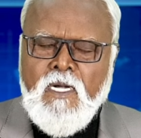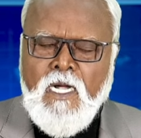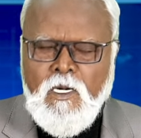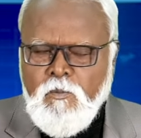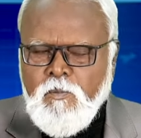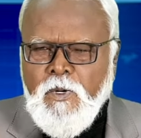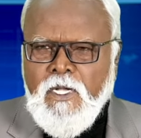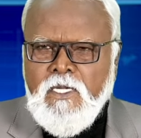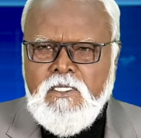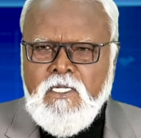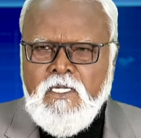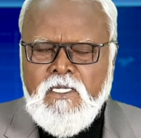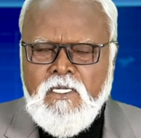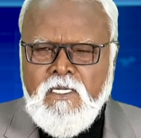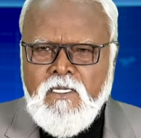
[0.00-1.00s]
கண்
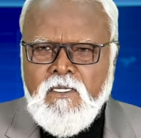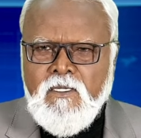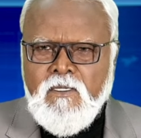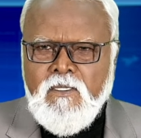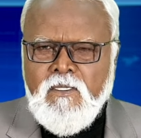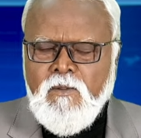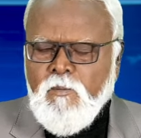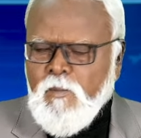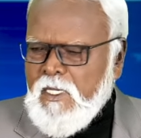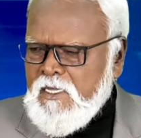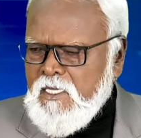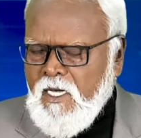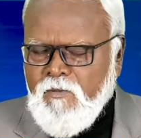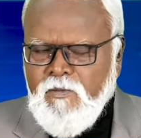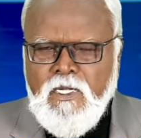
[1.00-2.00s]
பார்த்து
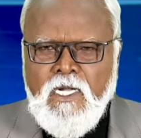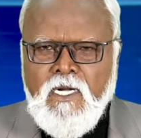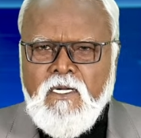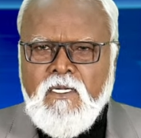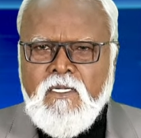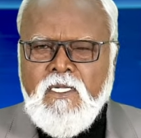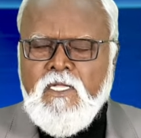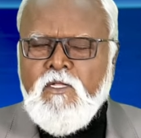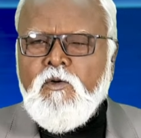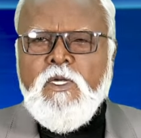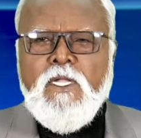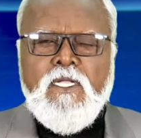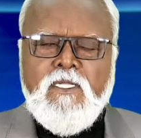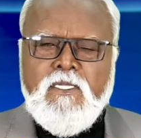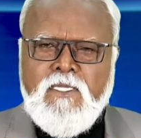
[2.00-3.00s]
மற்ற அவைகள்
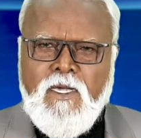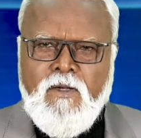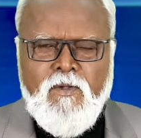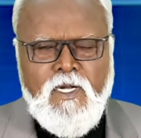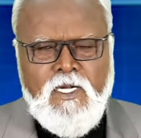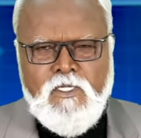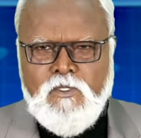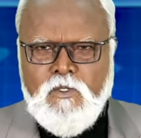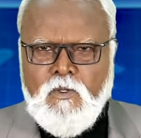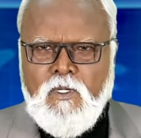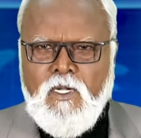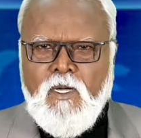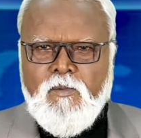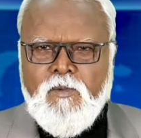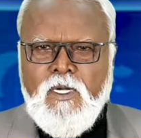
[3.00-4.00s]
எதுவும் எனக்கு தேவையில்லைன்னு
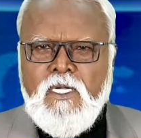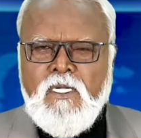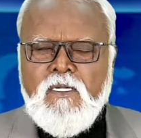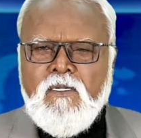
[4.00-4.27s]
சொல்லலாமா